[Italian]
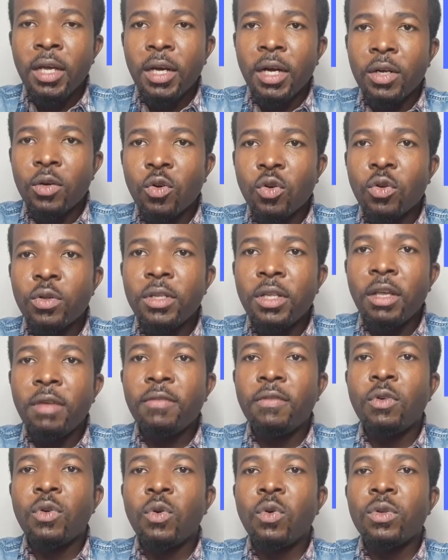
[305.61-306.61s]
loro
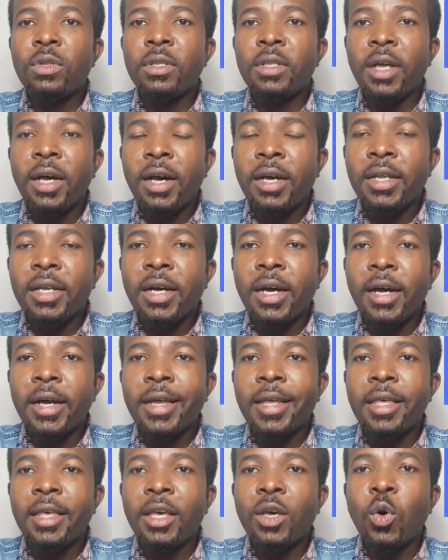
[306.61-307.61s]
devono dare
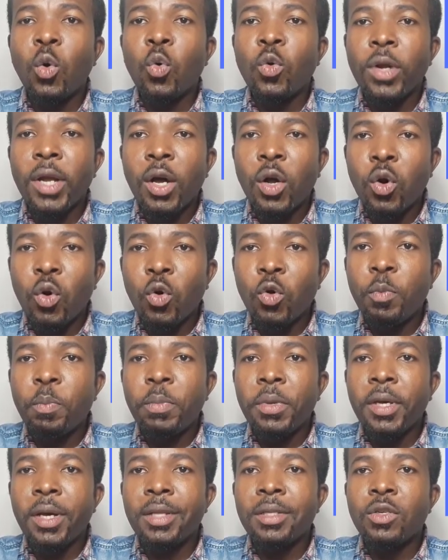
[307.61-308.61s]
anche una
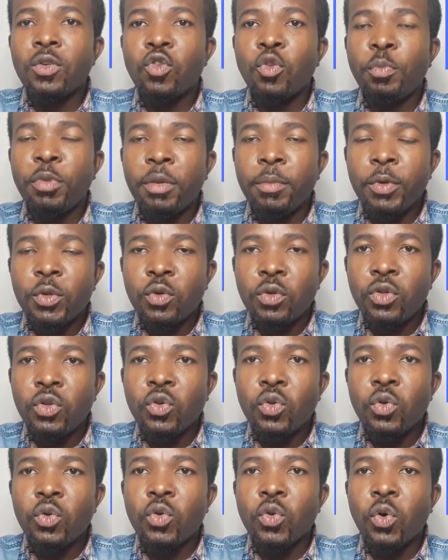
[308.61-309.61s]
copia del loro permesso di
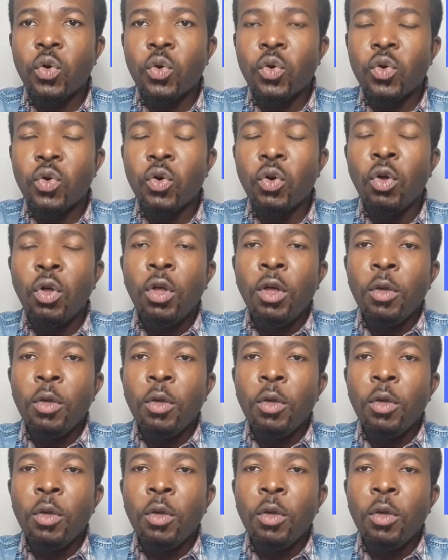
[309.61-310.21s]
soggiorno